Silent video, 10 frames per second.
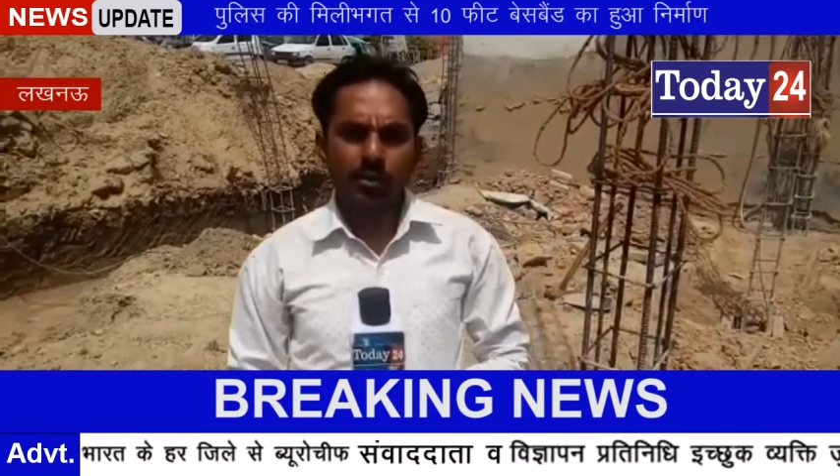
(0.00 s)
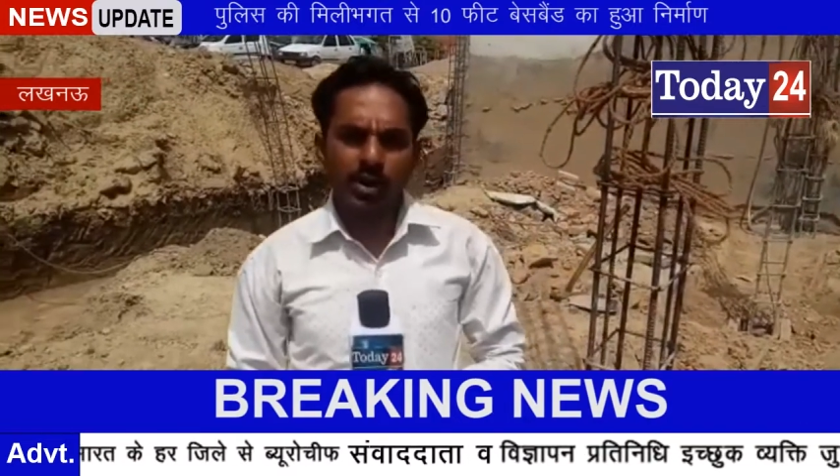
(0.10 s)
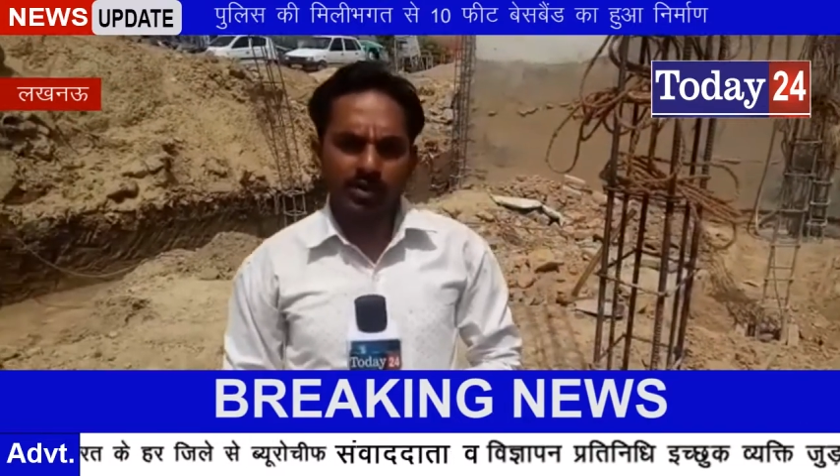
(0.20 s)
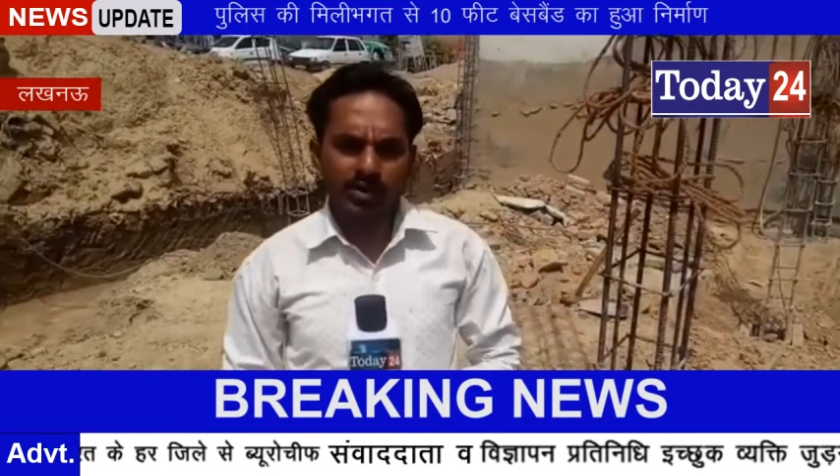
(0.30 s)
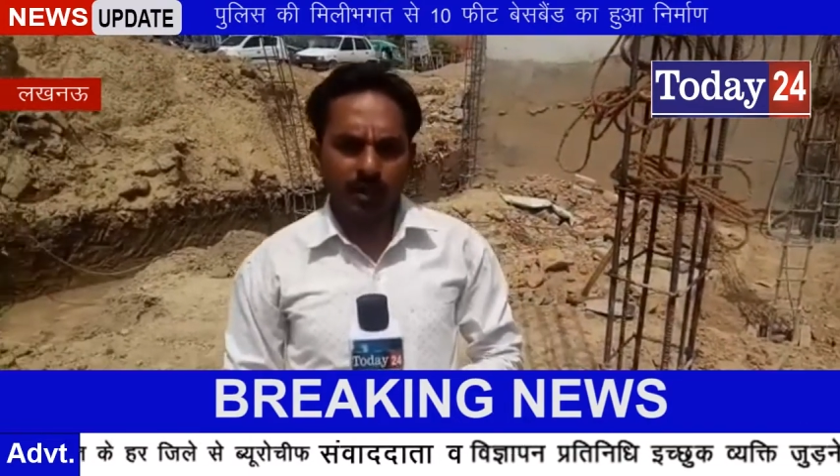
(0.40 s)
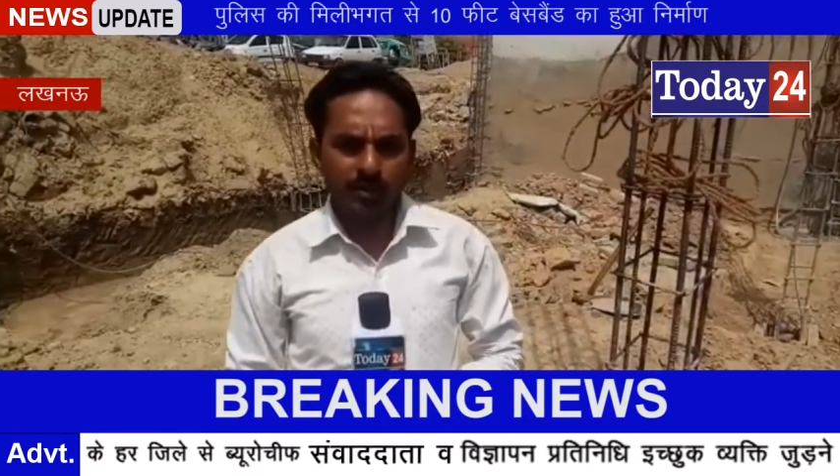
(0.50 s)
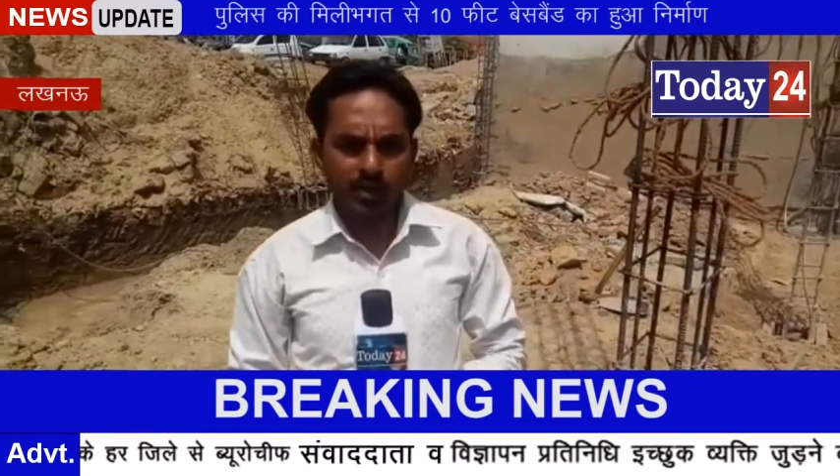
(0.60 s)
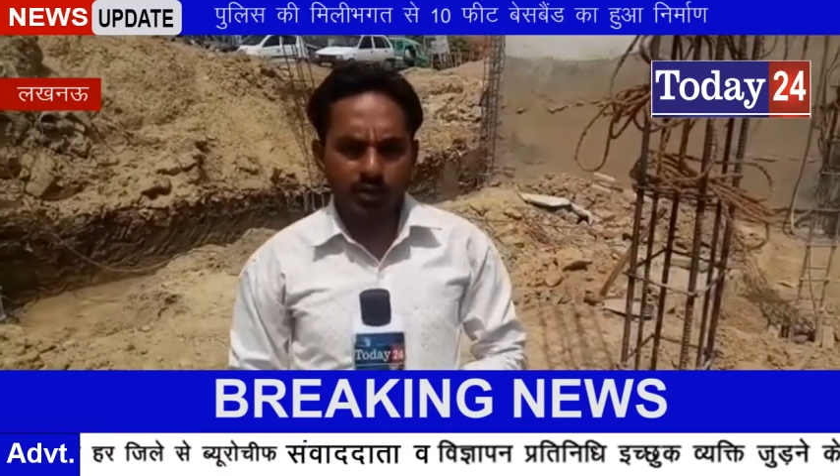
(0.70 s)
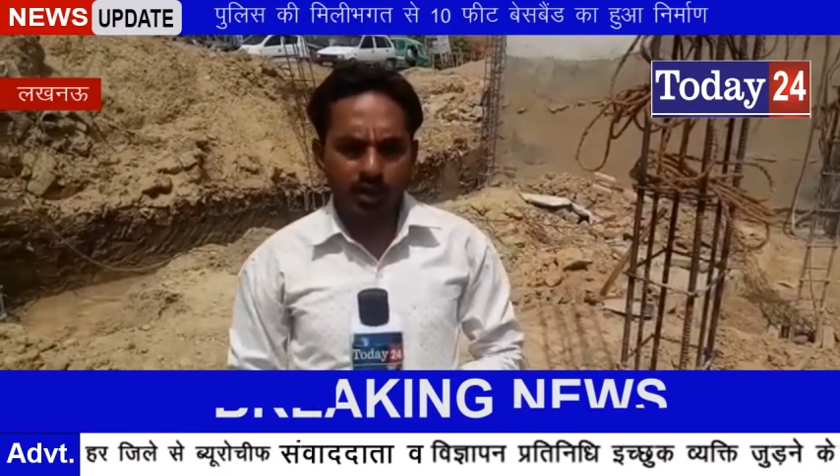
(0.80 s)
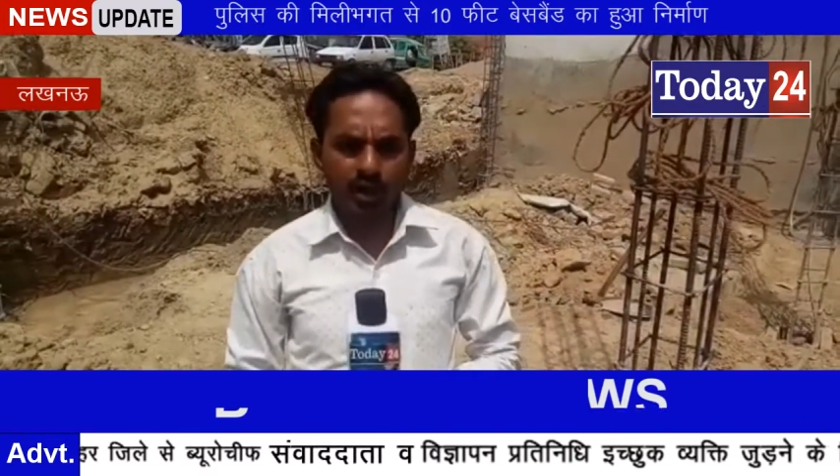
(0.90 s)
बियर साहब की
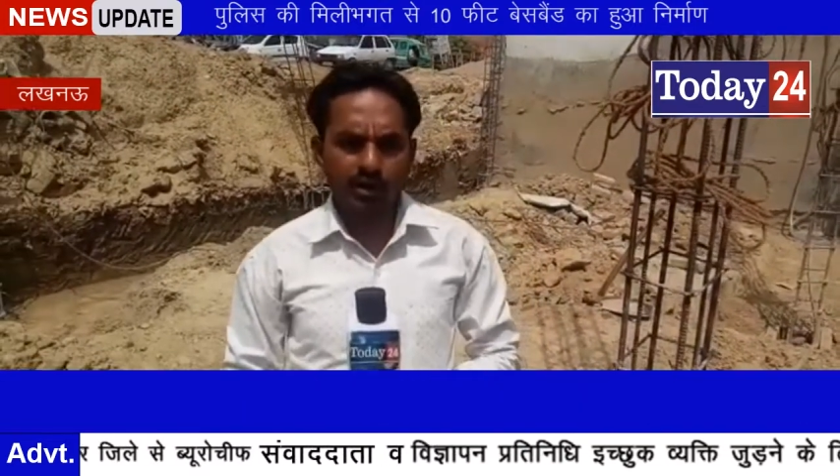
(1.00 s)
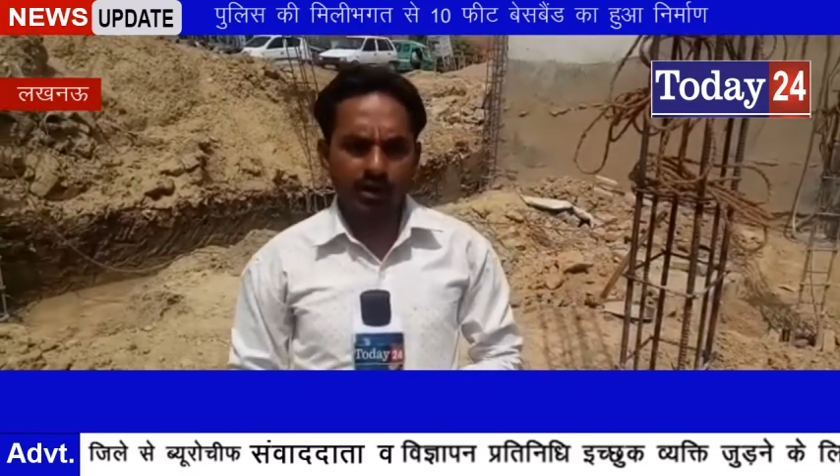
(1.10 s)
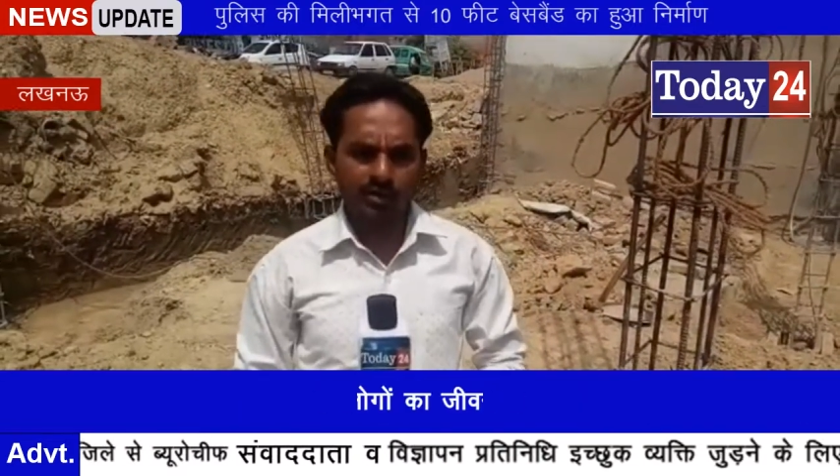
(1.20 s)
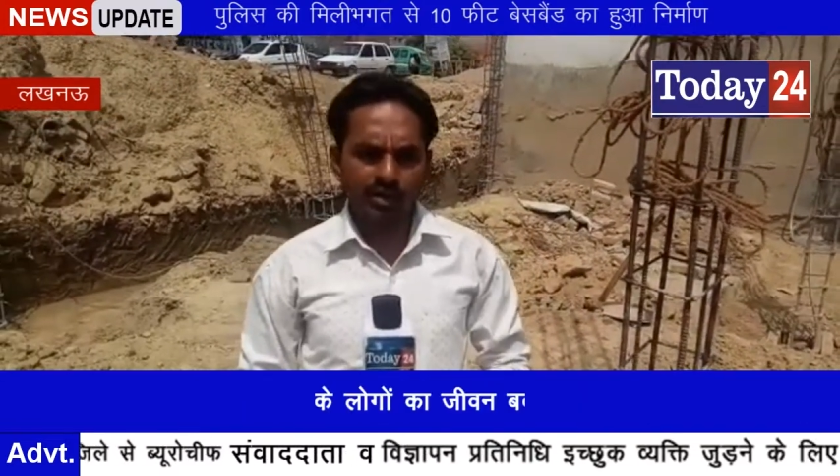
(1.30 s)
दुकान के